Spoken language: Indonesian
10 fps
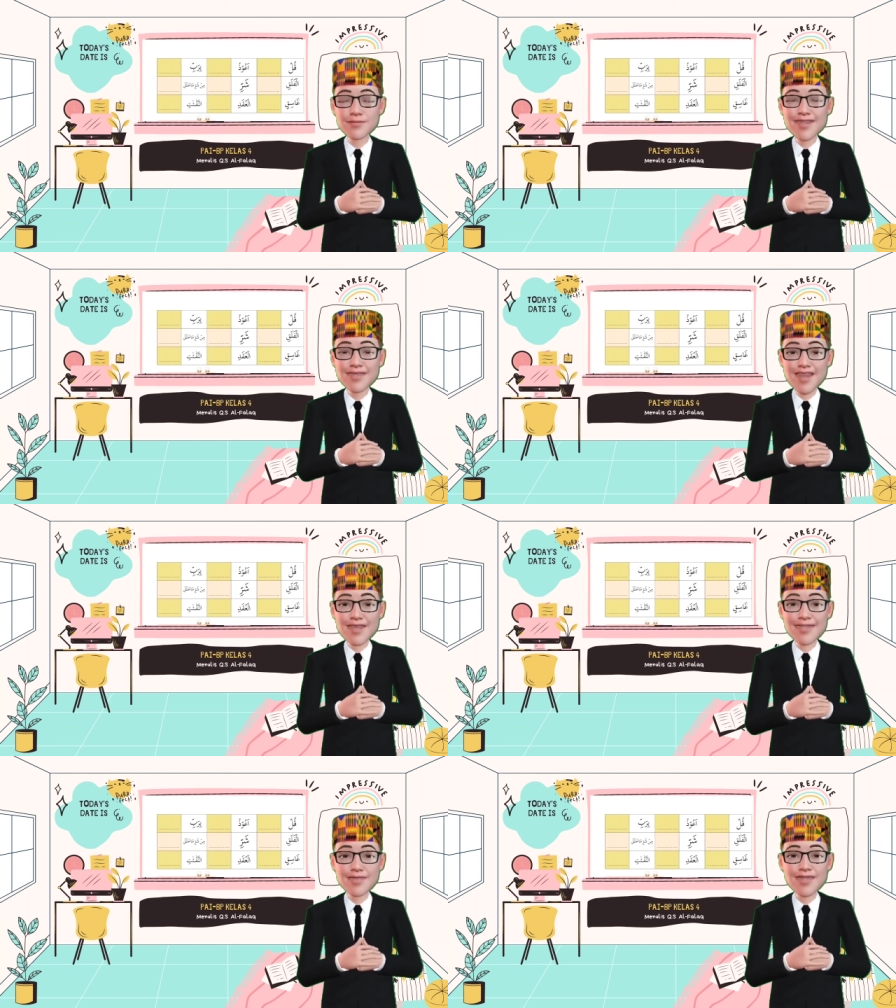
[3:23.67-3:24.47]
Terima
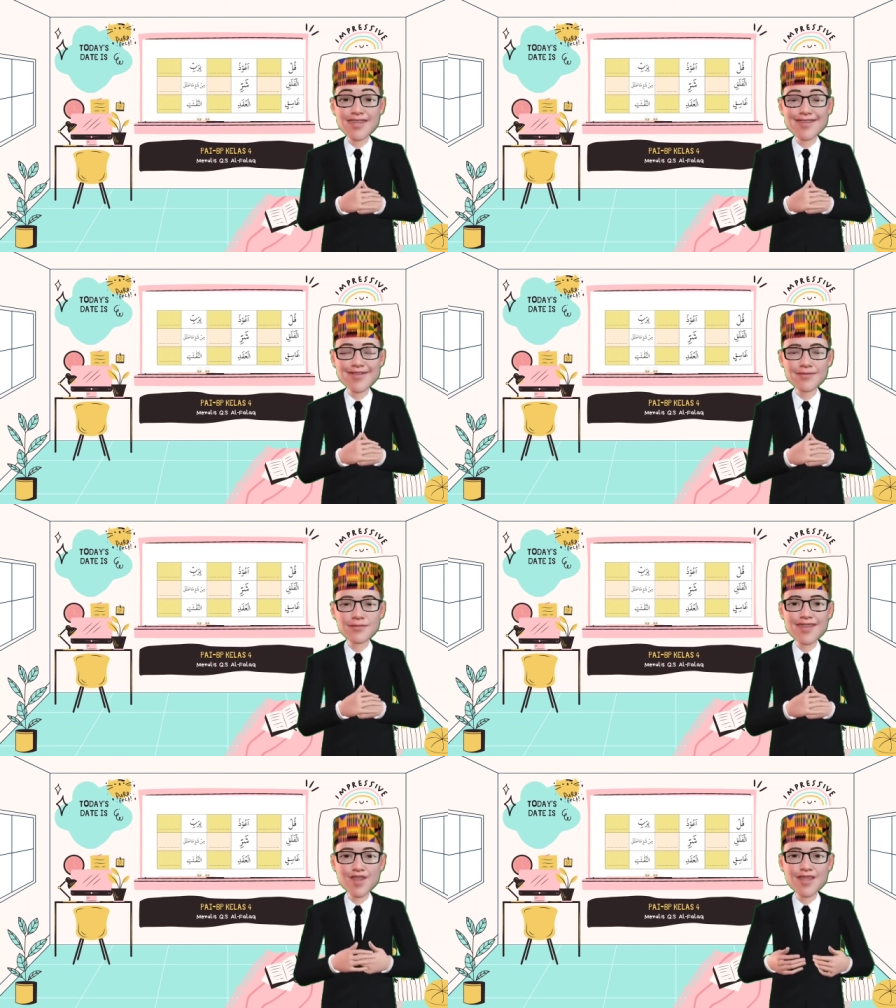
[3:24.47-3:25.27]
kasih.
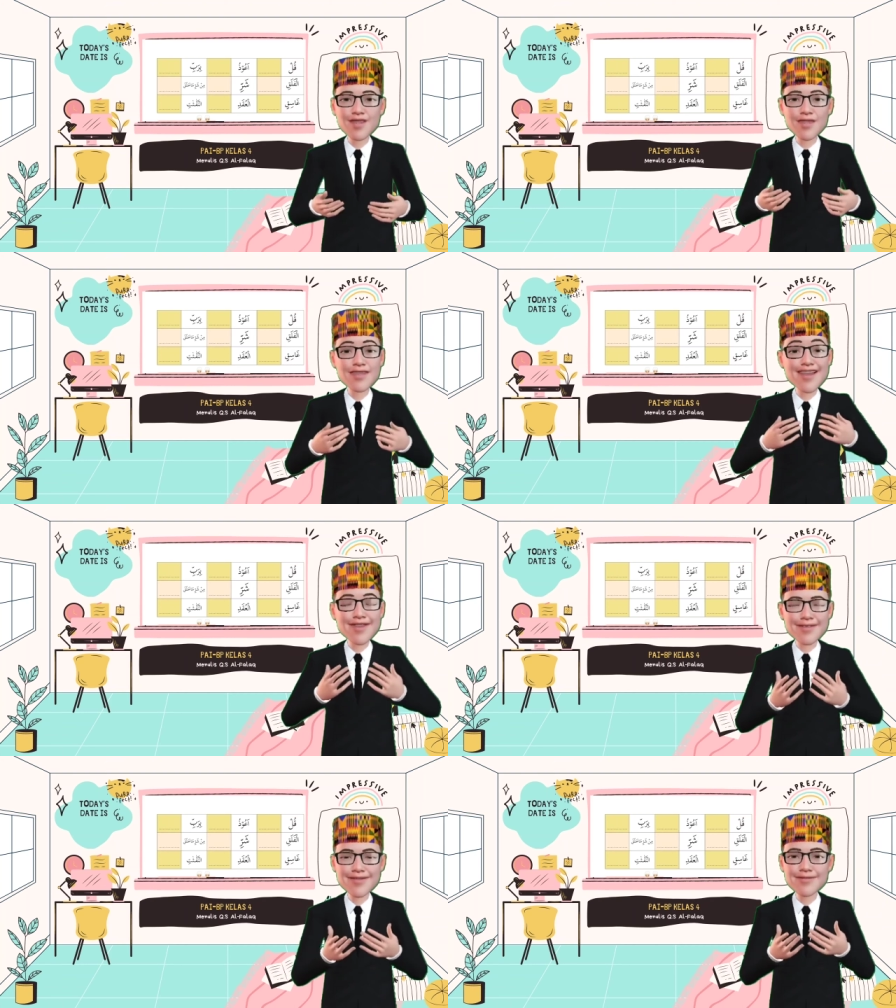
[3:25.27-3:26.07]

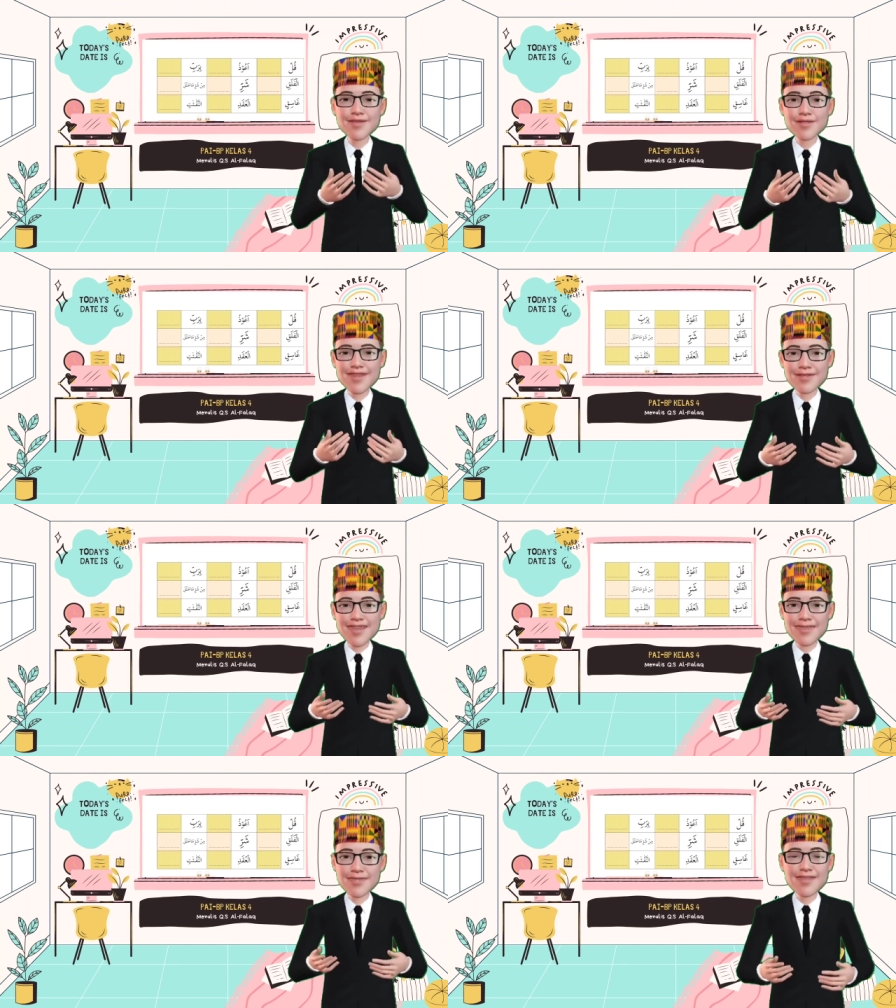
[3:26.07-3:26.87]
Alhamdulillah
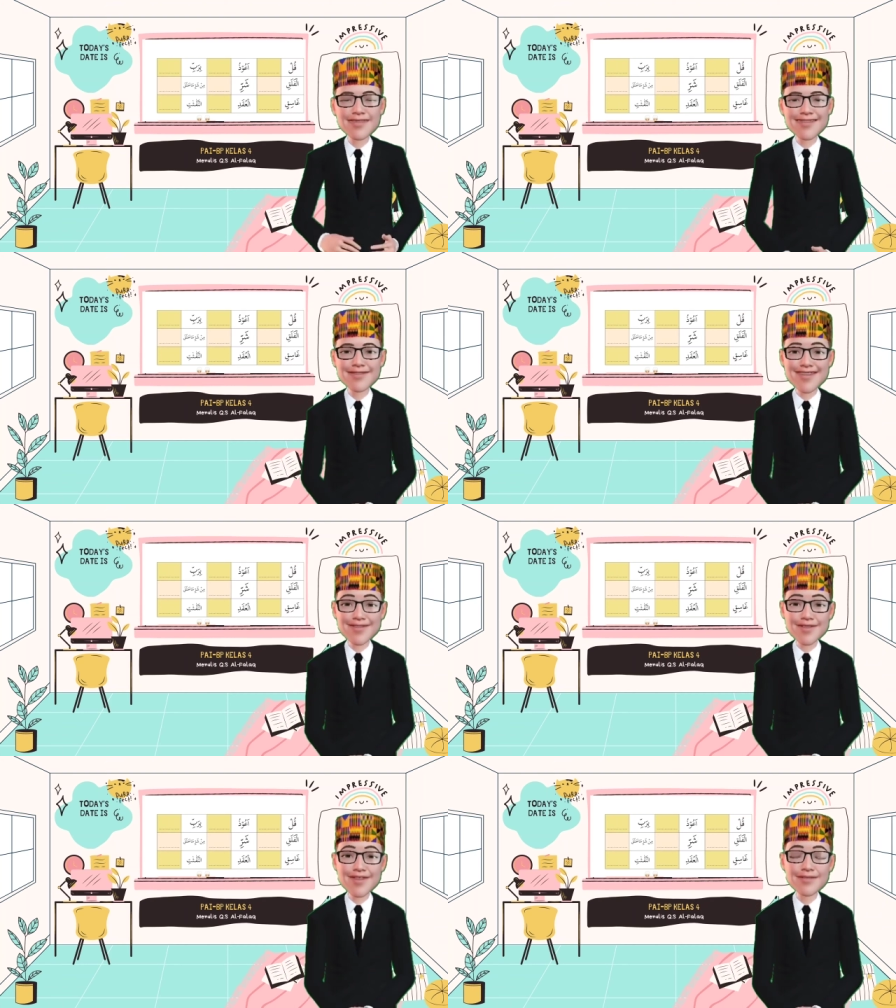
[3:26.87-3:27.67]
pembelajaran kali
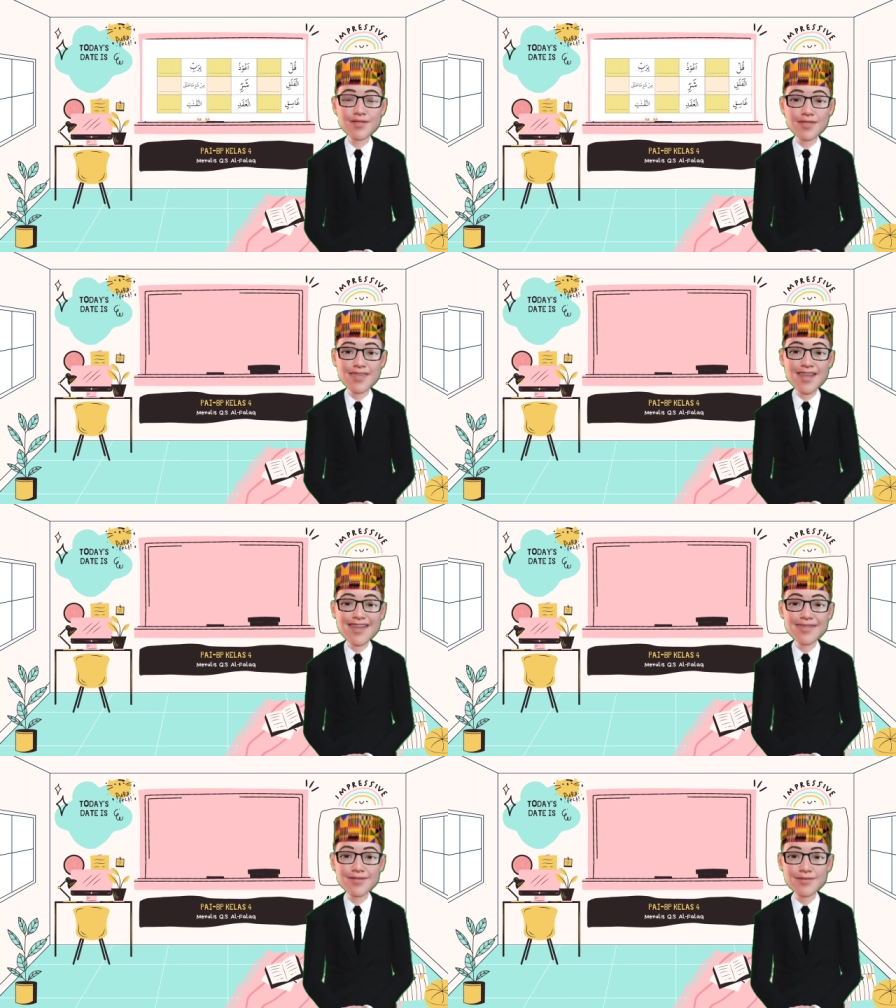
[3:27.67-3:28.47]
ini telah
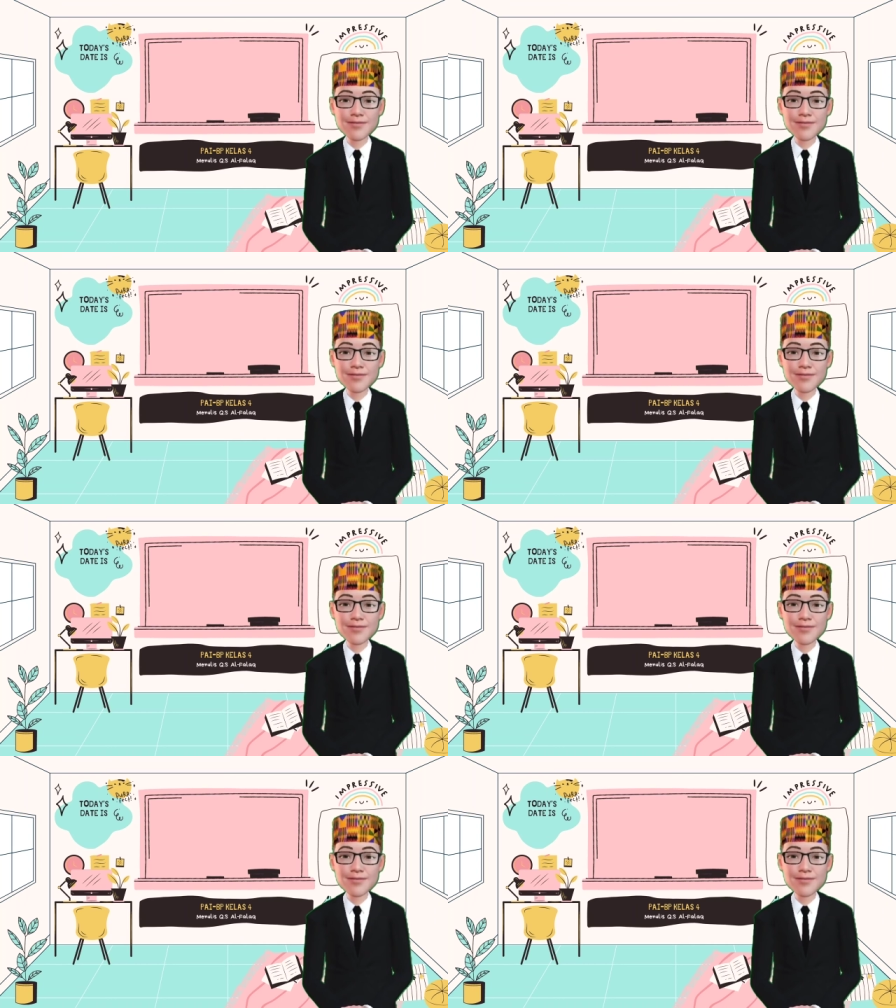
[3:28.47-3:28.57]
selesai.